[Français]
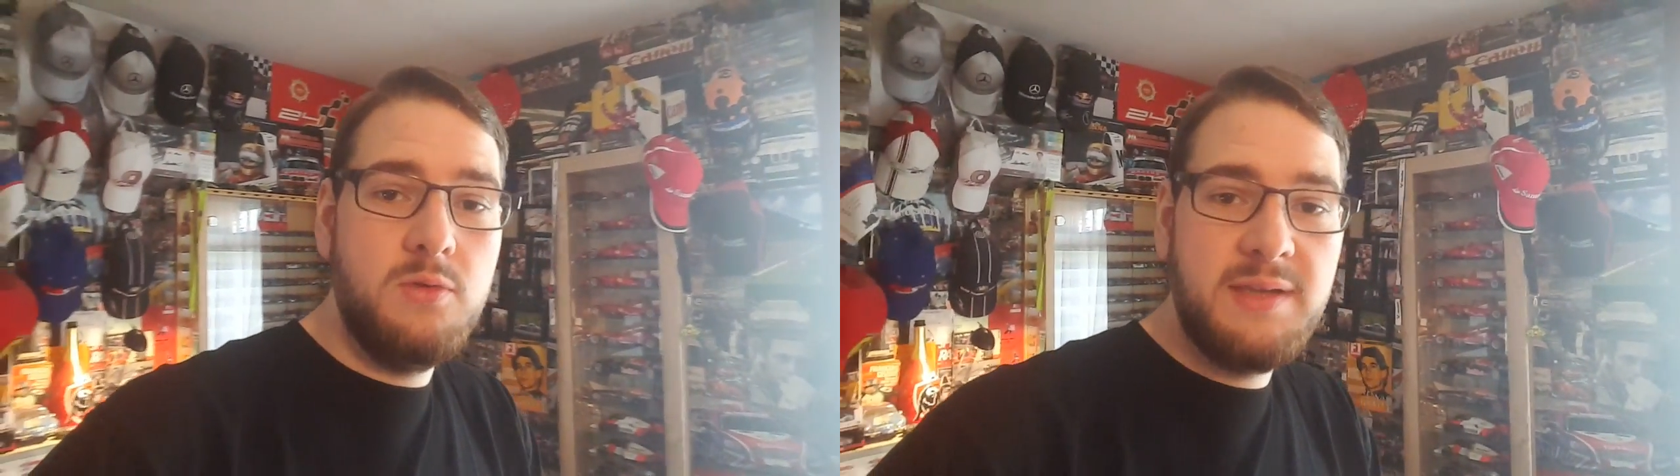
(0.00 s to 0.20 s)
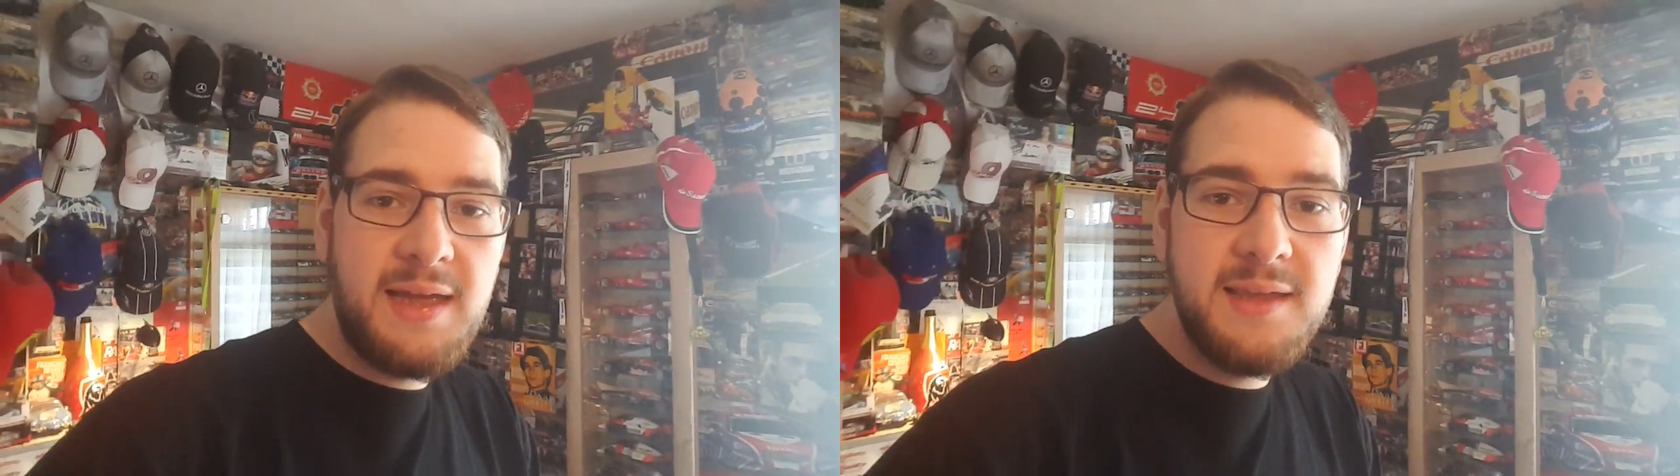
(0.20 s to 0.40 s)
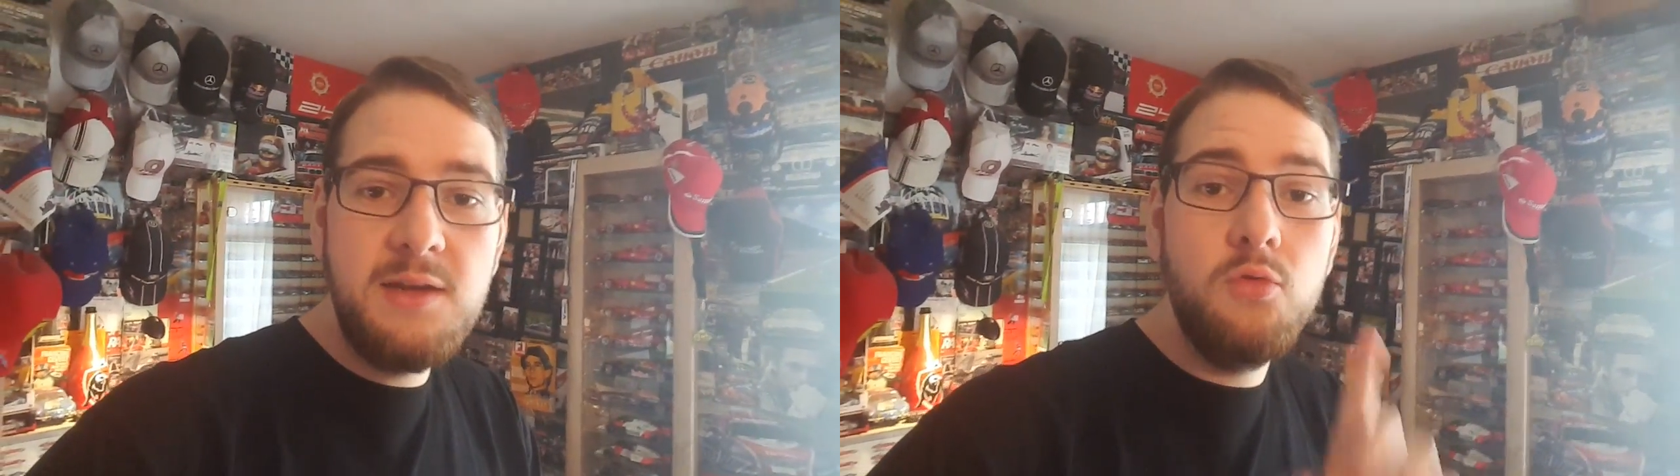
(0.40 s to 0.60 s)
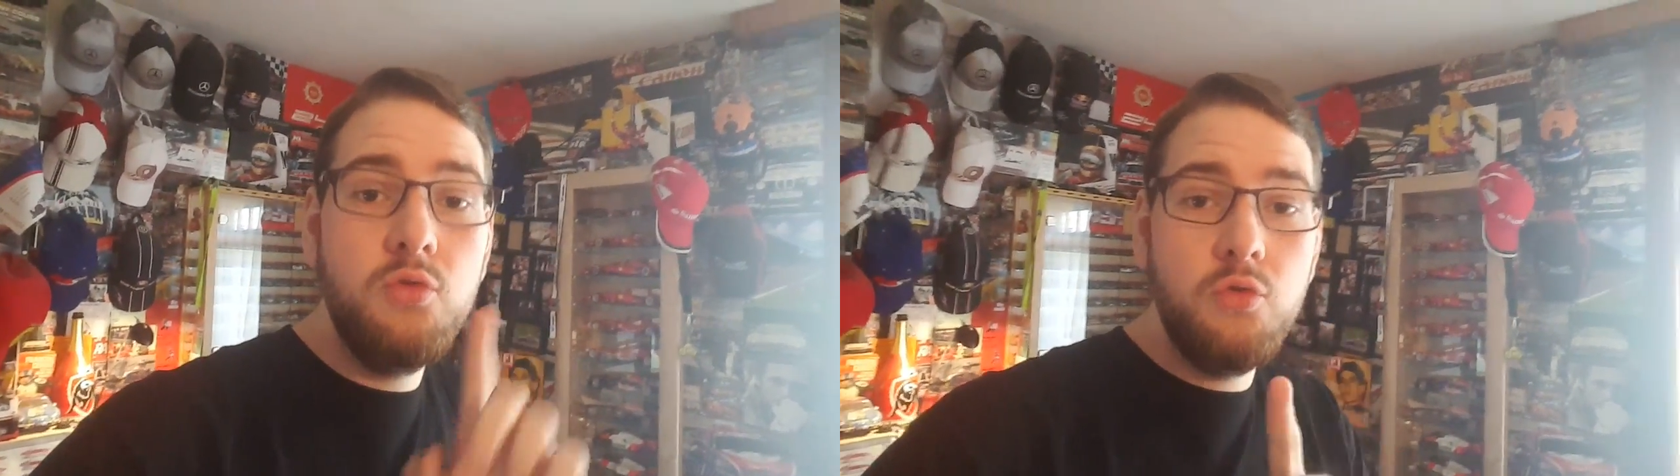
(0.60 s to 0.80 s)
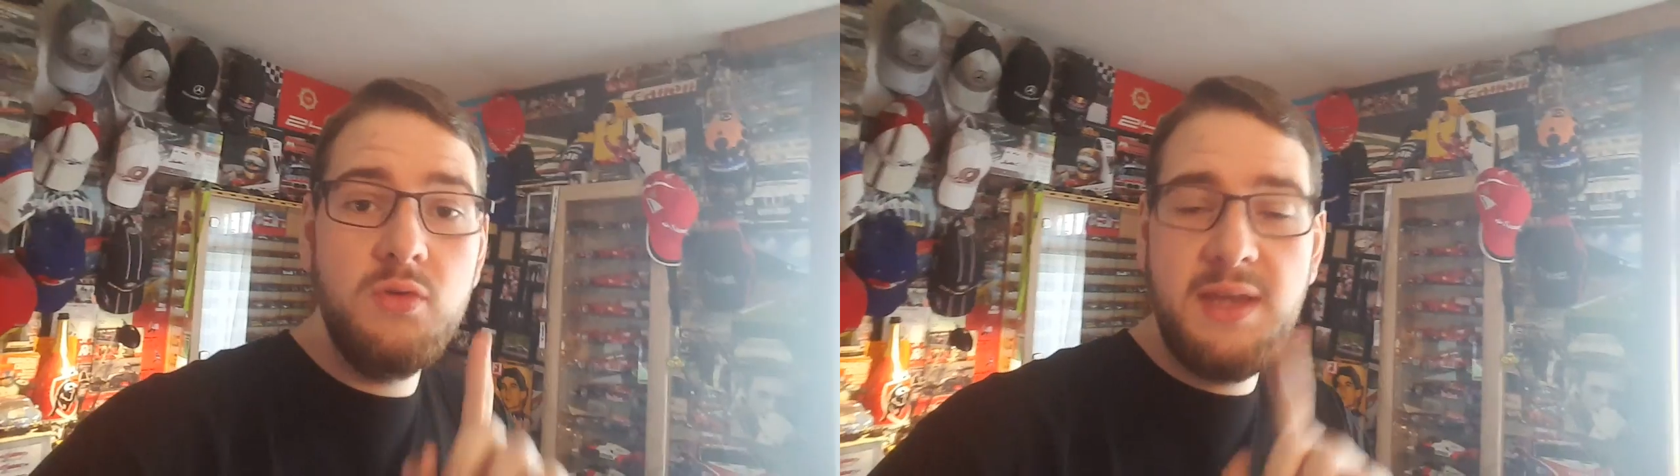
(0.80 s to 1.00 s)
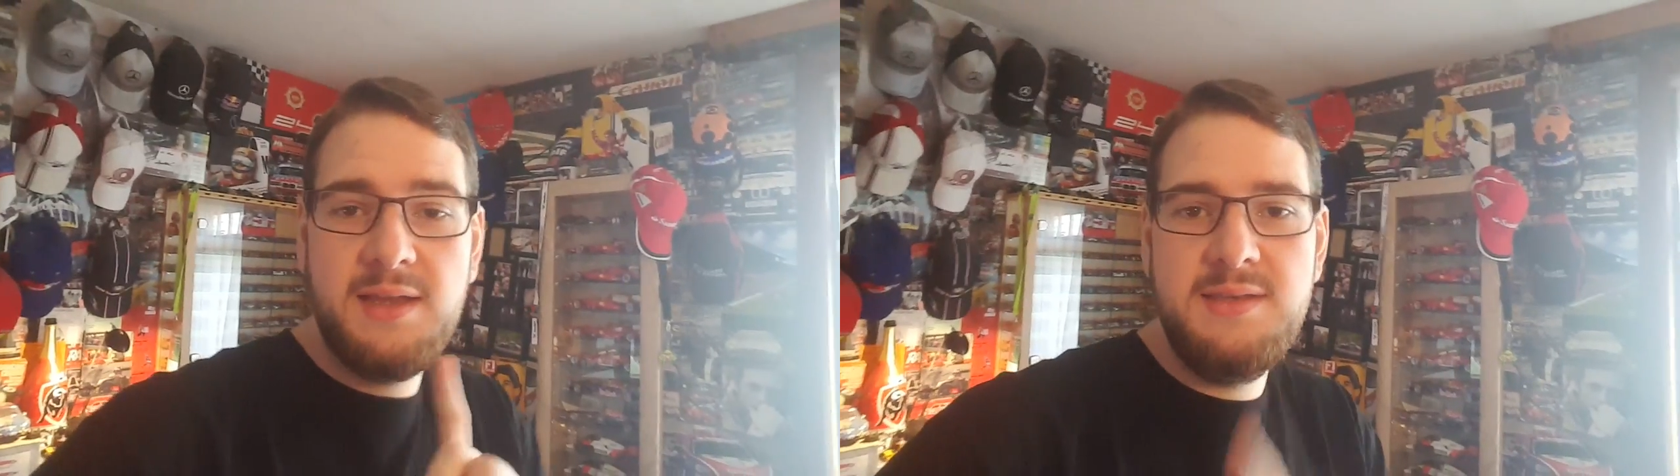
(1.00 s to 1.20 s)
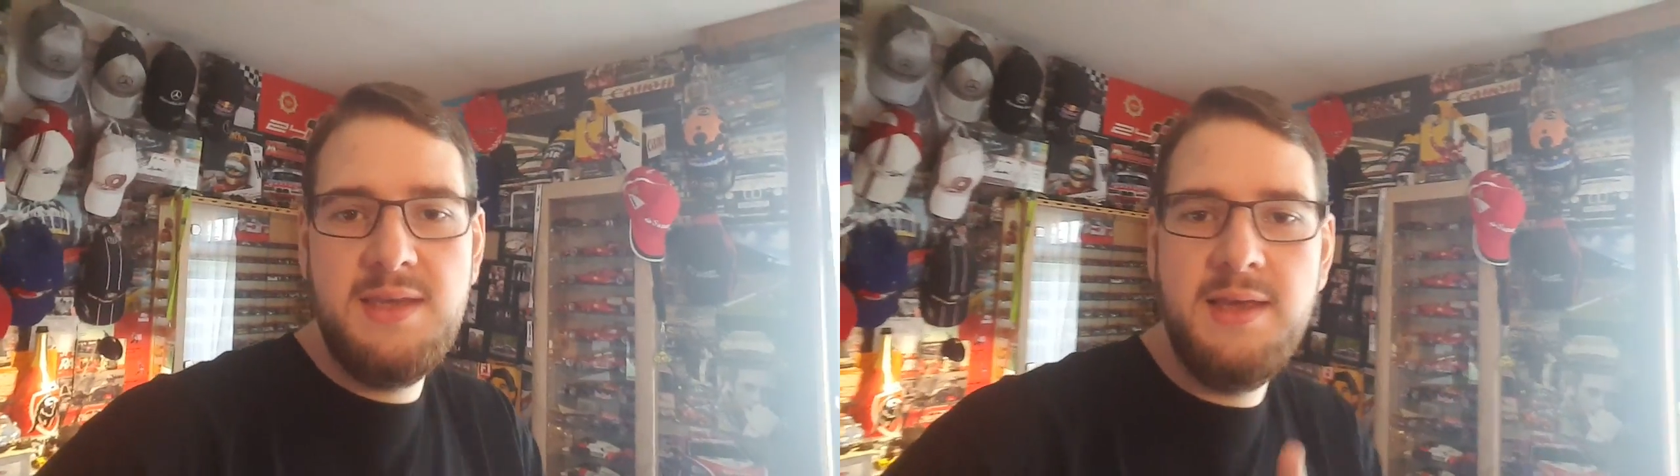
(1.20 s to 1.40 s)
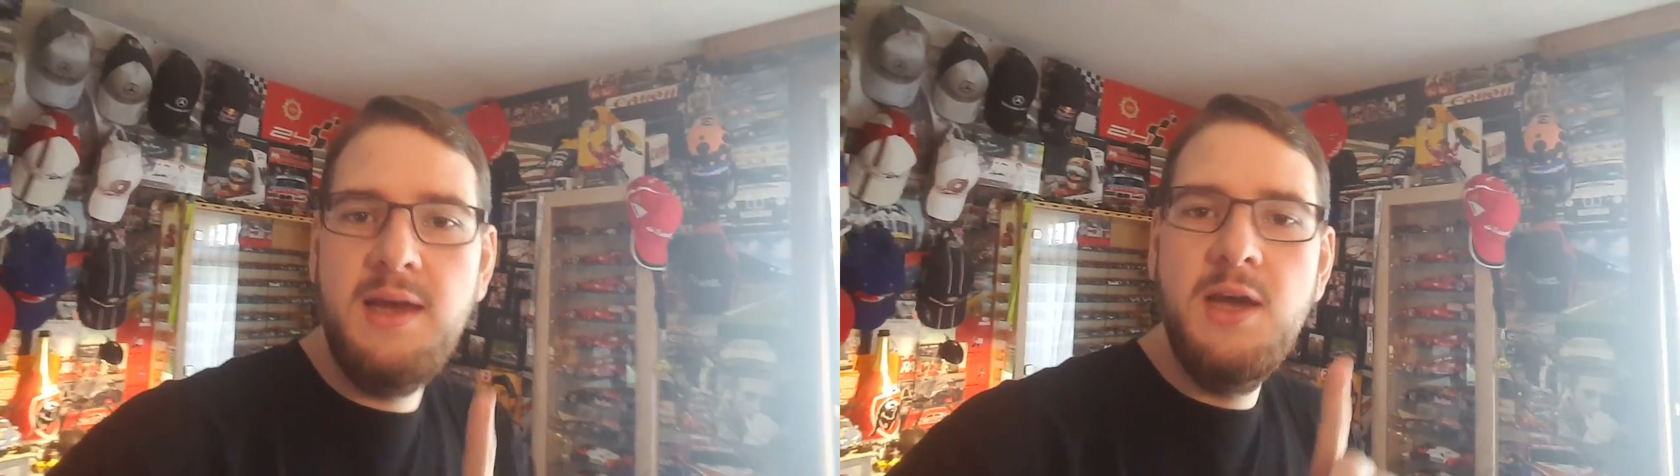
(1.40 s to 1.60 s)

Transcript: de Track Day. Le tout dernier